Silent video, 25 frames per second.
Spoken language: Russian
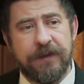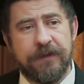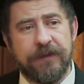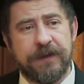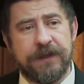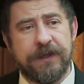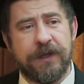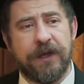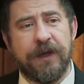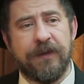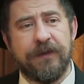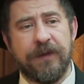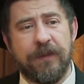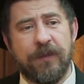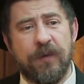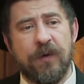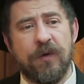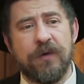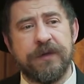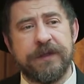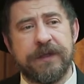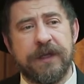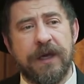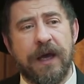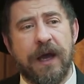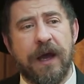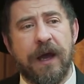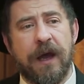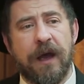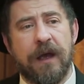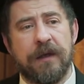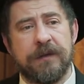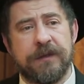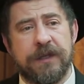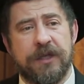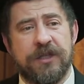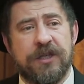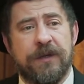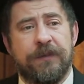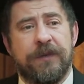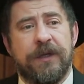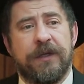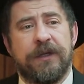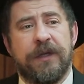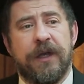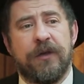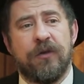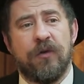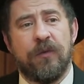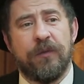Возникает вопрос, а зачем
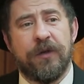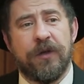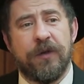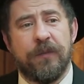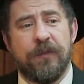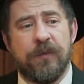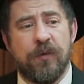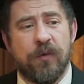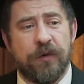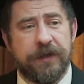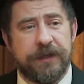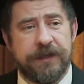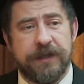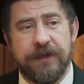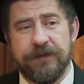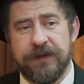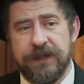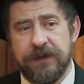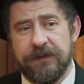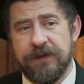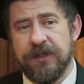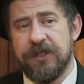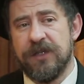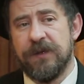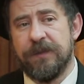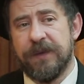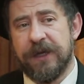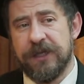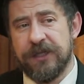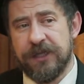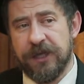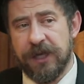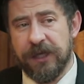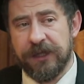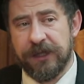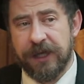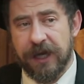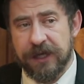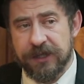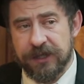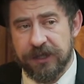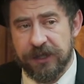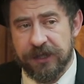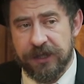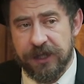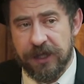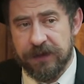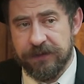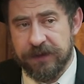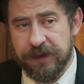тогда Йом-Кипур, если Всевышний прощает
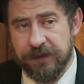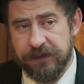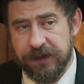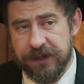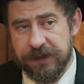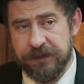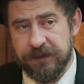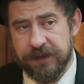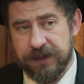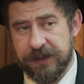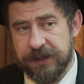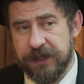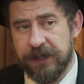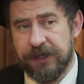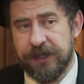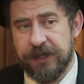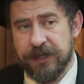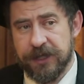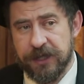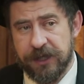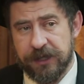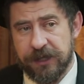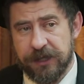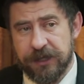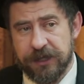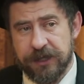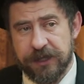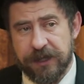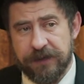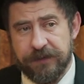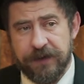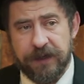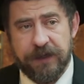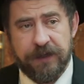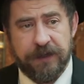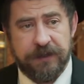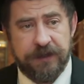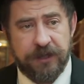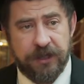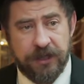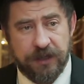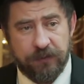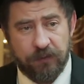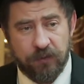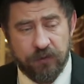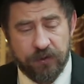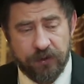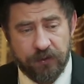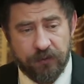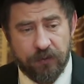каждый день в зависимости от решения человека,
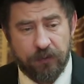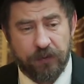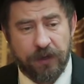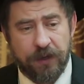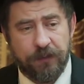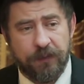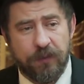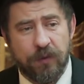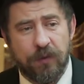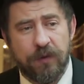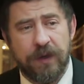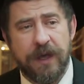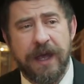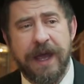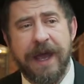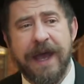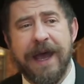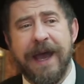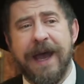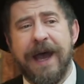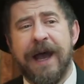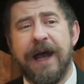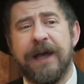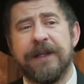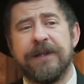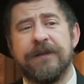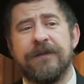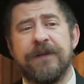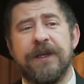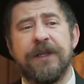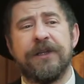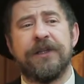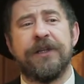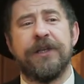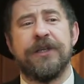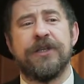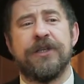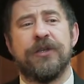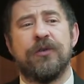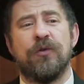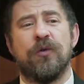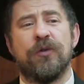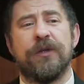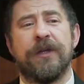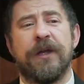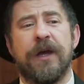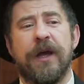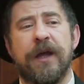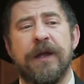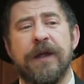зачем нужен Йом-Кипур? Ответ речь
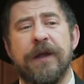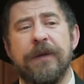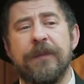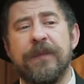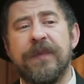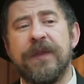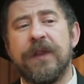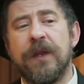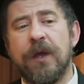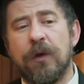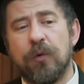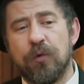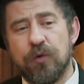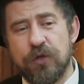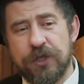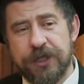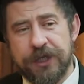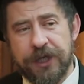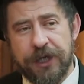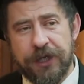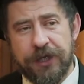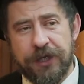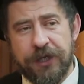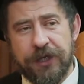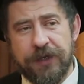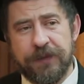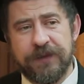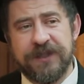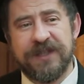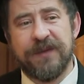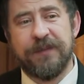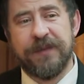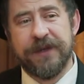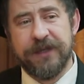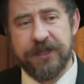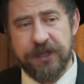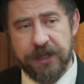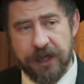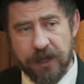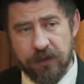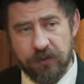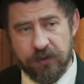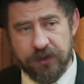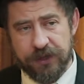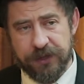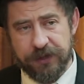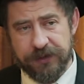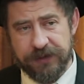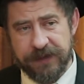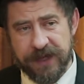идет о нарушении им
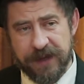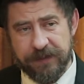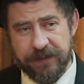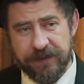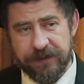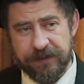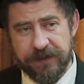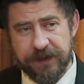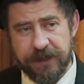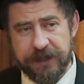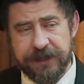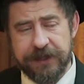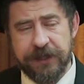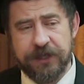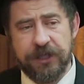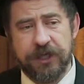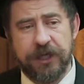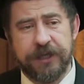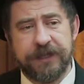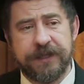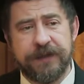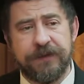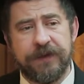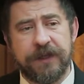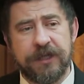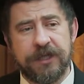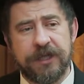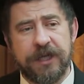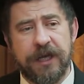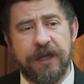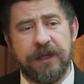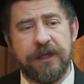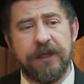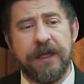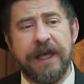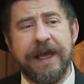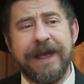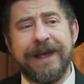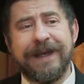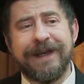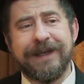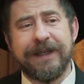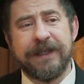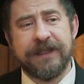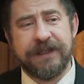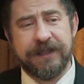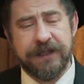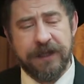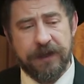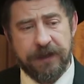запрещающих заповедей. Если человек совершал
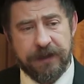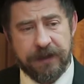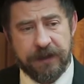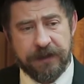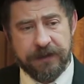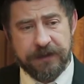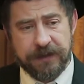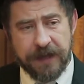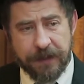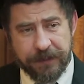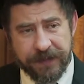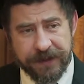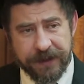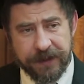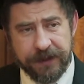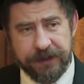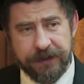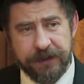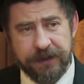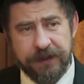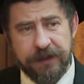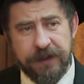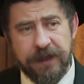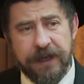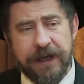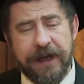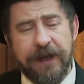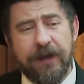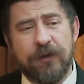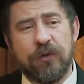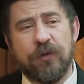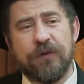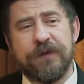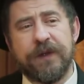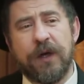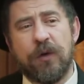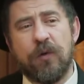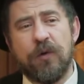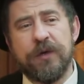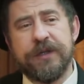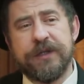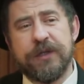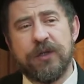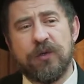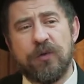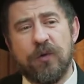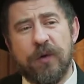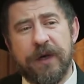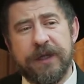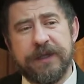запреты, то в такой
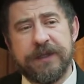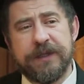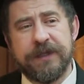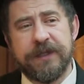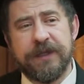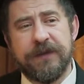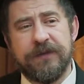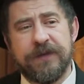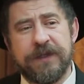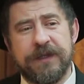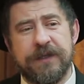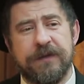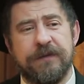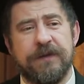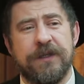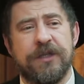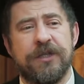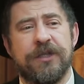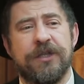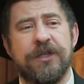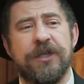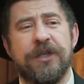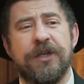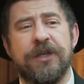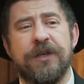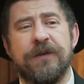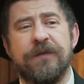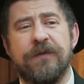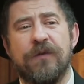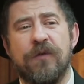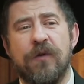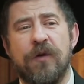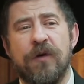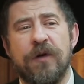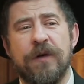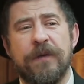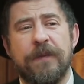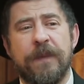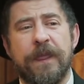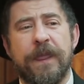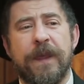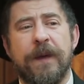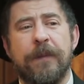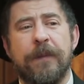ситуации Всевышний его